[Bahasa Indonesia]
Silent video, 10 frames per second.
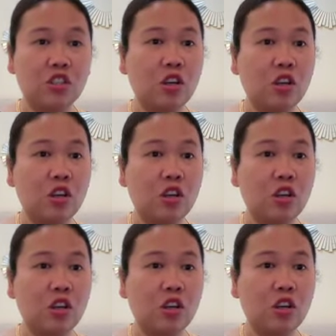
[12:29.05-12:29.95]
job
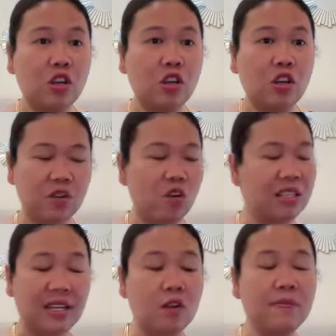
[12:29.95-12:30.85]
cancel dan berdoa,
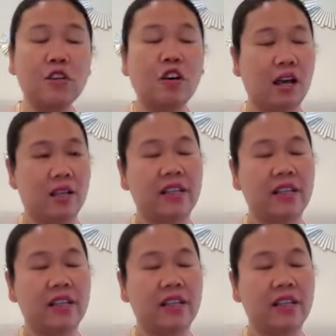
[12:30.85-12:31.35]
selalu berdoa.